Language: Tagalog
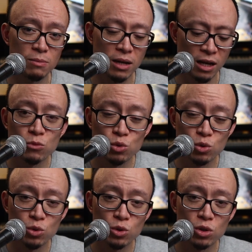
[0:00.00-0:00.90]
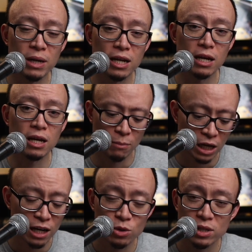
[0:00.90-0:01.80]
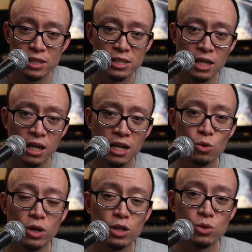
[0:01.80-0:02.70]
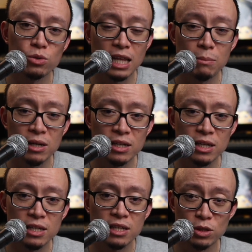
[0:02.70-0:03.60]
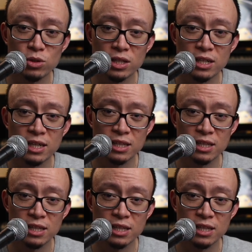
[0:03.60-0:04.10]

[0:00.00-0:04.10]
iba, tutugtog para makalculate niya kung ano yung tamang gain. Pindutin na